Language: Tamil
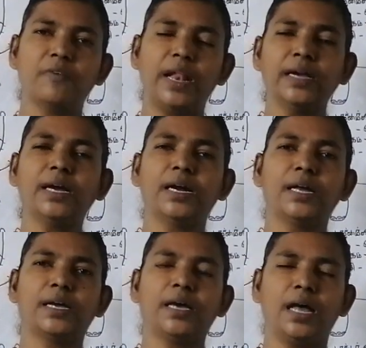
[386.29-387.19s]

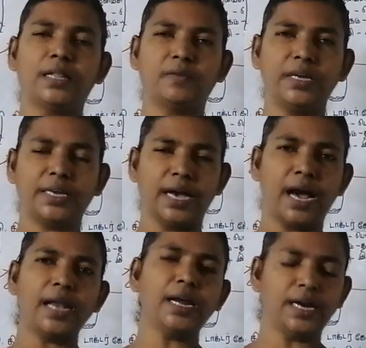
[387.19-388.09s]
விலங்குகளுக்கு அதாவது
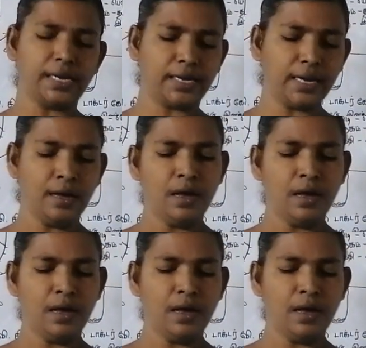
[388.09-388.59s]
யானைகளுக்கு